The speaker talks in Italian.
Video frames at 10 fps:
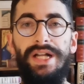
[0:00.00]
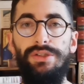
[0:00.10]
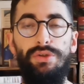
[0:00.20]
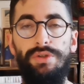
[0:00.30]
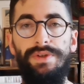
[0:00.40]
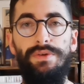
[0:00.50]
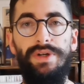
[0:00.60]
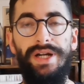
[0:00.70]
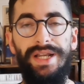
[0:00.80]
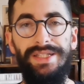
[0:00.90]
Antonio aveva
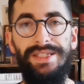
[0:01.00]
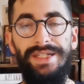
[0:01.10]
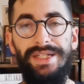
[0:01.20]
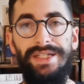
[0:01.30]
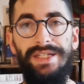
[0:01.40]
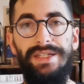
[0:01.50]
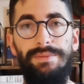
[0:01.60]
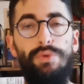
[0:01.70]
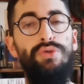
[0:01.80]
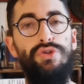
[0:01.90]
un carattere eh,
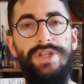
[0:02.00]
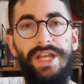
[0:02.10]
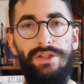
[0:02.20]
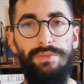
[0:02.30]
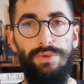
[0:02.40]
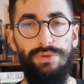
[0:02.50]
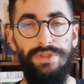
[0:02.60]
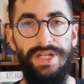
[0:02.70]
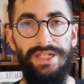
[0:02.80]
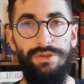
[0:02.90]
molto schietto, molto
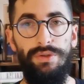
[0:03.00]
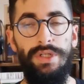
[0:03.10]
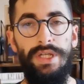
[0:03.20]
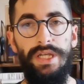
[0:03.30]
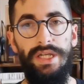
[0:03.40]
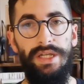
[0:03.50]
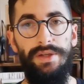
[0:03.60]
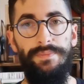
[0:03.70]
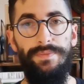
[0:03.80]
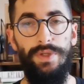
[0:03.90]
diretto.
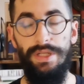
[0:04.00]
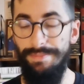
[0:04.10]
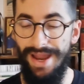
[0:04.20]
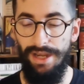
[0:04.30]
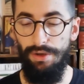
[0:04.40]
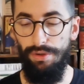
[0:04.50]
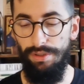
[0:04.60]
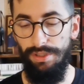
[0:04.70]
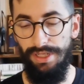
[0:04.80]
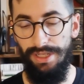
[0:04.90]
Ehm, il
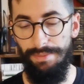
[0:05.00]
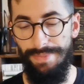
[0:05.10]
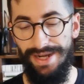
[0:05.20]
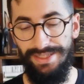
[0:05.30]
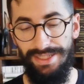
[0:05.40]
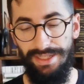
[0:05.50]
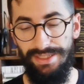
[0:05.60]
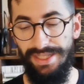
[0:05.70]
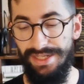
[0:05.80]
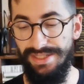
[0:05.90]
bello, la parte
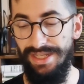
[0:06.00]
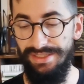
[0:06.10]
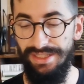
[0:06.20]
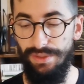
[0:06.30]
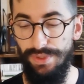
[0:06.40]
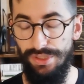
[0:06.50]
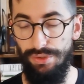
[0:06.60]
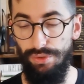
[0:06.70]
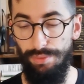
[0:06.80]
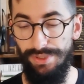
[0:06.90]
interessante di
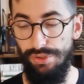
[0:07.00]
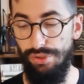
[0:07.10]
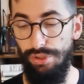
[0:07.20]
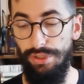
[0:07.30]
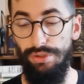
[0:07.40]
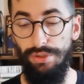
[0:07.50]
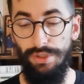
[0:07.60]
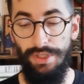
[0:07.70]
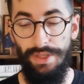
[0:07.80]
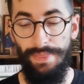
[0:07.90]
questo romanzo storico
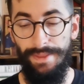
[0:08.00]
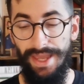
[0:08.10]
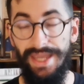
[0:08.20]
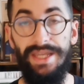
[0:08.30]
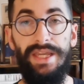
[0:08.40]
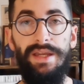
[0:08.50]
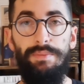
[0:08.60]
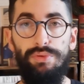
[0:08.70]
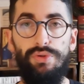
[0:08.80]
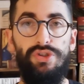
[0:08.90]
è che
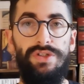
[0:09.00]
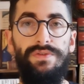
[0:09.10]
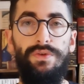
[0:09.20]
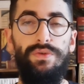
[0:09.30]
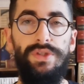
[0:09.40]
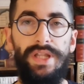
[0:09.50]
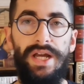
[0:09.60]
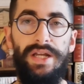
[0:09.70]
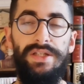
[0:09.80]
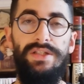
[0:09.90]
appunto si
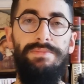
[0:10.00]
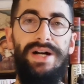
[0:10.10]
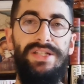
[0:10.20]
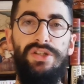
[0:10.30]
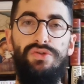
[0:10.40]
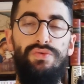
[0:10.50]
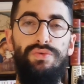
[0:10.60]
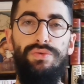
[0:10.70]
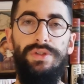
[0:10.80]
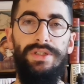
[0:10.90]
fonda, si basa
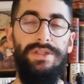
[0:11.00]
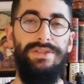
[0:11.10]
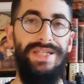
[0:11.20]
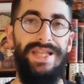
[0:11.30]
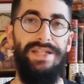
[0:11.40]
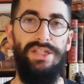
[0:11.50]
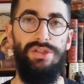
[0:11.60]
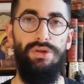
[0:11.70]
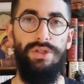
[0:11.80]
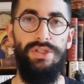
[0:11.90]
su eh, dei dati
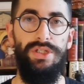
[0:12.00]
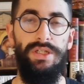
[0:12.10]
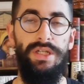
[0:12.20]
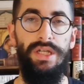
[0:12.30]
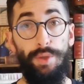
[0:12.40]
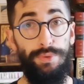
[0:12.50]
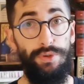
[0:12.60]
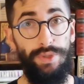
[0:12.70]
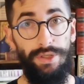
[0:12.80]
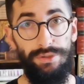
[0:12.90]
storici.
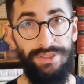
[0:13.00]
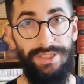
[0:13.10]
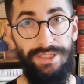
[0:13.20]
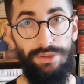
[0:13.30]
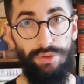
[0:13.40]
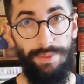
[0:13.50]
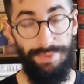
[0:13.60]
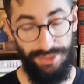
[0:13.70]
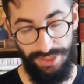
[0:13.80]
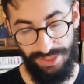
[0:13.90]
Proprio una nota dell'editore
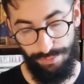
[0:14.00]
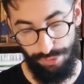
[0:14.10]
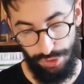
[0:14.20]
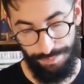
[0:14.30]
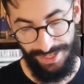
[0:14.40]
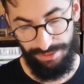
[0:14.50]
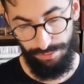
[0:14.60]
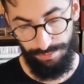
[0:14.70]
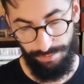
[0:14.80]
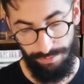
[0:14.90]
precisa questo
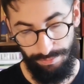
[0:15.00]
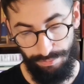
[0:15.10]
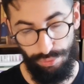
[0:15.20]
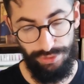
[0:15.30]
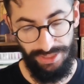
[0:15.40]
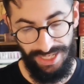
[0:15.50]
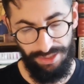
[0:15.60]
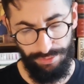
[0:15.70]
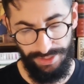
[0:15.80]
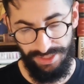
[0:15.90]
aspetto, Molti
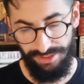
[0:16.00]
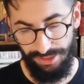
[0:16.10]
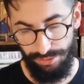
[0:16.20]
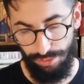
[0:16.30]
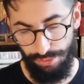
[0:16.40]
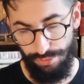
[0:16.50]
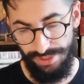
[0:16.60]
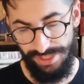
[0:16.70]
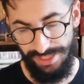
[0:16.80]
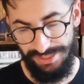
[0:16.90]
dialoghi di Sant'Antonio
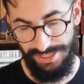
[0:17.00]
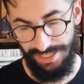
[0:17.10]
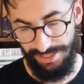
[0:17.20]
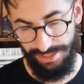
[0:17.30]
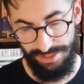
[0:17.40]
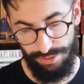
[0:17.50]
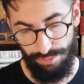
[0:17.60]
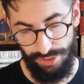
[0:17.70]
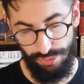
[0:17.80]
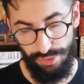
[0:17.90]
inseriti nella
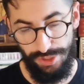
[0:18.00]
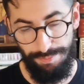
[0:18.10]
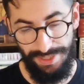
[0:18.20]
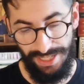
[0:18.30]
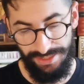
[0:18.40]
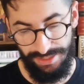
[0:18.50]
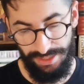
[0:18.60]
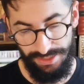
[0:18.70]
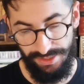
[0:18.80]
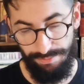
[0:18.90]
narrazione sono
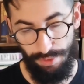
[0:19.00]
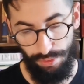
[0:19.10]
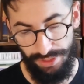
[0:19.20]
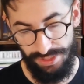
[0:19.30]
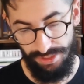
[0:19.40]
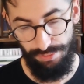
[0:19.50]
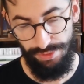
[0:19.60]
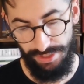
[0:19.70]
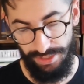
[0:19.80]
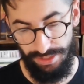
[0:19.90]
ispirati ai sermones da lui
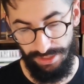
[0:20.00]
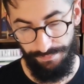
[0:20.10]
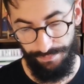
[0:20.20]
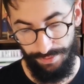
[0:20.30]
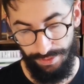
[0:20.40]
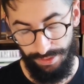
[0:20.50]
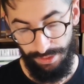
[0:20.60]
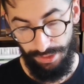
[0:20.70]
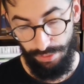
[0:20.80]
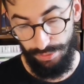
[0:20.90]
scritti.
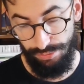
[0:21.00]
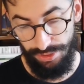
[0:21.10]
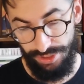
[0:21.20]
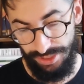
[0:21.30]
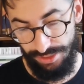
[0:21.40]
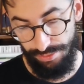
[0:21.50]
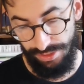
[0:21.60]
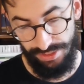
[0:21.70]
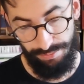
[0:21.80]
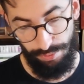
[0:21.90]
Quando la citazione
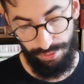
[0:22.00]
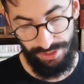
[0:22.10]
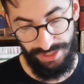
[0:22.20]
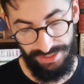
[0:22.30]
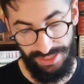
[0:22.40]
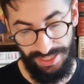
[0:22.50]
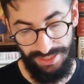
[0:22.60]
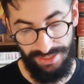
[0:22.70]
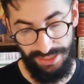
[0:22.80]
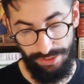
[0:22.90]
dai sermones è
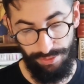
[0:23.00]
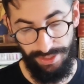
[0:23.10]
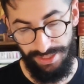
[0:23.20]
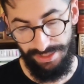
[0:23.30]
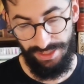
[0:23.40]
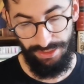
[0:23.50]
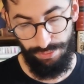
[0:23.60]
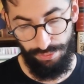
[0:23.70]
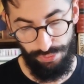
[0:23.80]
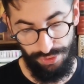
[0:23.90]
letterale il testo è
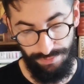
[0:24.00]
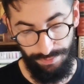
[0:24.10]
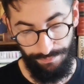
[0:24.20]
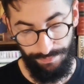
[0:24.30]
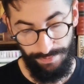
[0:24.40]
rientrato in corsivo.